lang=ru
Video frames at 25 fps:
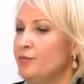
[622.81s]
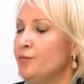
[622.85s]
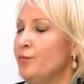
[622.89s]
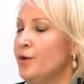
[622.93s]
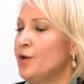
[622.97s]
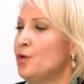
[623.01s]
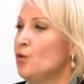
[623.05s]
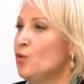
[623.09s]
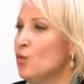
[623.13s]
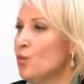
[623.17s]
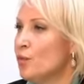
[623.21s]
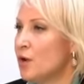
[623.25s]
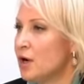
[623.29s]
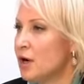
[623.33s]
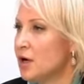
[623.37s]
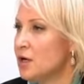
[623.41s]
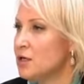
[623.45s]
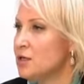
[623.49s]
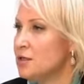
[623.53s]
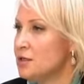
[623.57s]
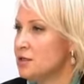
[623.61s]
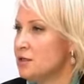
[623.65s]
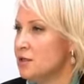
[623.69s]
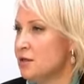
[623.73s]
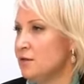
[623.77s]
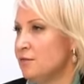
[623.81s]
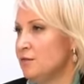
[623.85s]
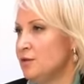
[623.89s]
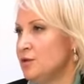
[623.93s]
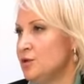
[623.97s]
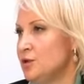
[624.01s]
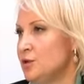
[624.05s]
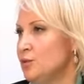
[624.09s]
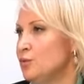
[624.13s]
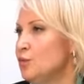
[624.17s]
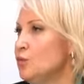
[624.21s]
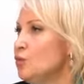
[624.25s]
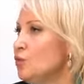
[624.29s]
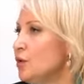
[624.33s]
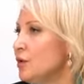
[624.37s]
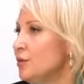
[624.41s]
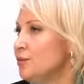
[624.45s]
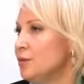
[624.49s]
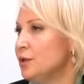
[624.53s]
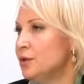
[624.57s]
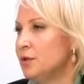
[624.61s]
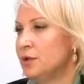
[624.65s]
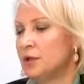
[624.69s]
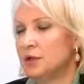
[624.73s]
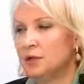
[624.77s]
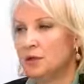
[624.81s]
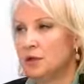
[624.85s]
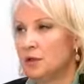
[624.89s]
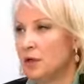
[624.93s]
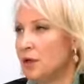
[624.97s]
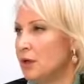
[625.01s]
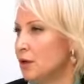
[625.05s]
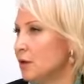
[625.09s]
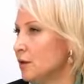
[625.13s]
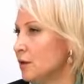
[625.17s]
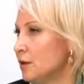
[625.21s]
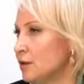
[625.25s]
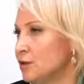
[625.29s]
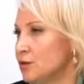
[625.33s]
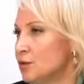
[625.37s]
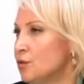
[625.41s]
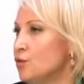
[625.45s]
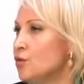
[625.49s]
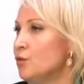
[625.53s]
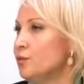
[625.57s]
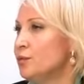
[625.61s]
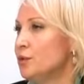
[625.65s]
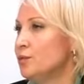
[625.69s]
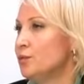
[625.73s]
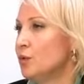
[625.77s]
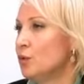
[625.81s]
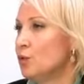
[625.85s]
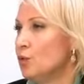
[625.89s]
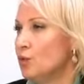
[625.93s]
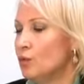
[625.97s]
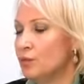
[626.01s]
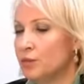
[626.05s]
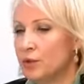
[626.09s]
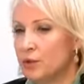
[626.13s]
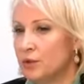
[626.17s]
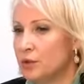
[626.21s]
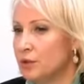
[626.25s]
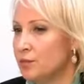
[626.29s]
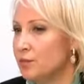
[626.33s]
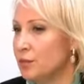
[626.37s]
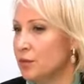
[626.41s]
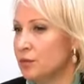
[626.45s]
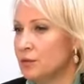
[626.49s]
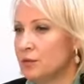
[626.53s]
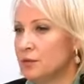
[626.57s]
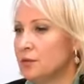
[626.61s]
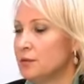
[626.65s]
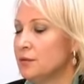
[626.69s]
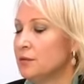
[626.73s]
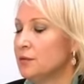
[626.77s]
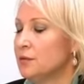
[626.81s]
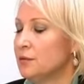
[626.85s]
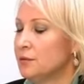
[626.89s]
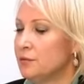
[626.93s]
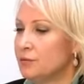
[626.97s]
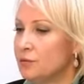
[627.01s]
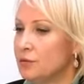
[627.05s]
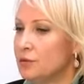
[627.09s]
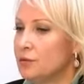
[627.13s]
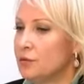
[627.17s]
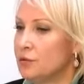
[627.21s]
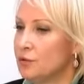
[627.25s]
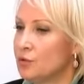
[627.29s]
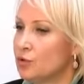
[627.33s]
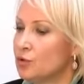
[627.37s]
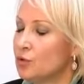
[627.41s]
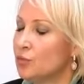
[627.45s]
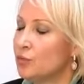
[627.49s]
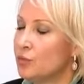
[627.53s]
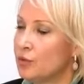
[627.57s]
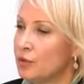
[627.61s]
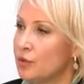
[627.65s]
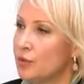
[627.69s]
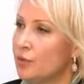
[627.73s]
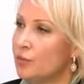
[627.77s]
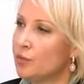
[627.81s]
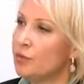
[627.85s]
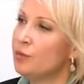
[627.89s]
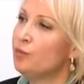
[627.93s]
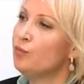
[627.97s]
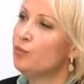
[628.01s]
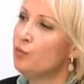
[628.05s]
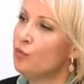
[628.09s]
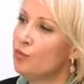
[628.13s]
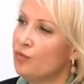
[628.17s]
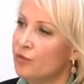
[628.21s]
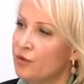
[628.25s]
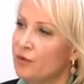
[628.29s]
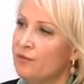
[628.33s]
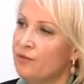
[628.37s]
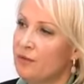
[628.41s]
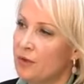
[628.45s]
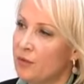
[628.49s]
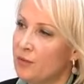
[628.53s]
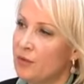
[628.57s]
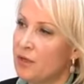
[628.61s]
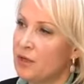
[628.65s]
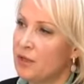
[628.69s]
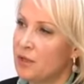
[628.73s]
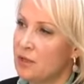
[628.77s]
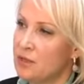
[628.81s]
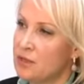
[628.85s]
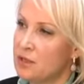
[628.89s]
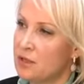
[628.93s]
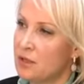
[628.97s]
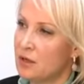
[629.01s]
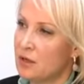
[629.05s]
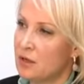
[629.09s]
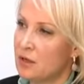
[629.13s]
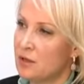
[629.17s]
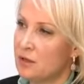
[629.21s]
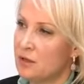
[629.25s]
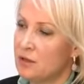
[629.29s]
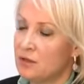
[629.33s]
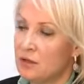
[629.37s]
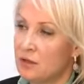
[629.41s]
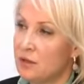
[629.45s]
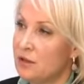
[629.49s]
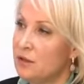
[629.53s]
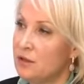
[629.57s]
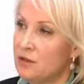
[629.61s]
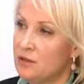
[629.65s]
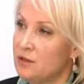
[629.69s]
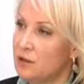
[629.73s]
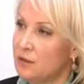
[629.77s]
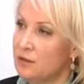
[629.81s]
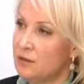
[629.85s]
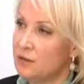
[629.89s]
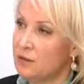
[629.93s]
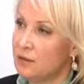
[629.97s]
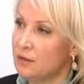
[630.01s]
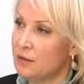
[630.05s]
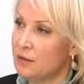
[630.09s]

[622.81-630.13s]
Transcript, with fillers: приема гостей, вестибюлями и так далее, гардеробными комнатами, э, вот, чтобы был полный формат ресторанный. Таких нет.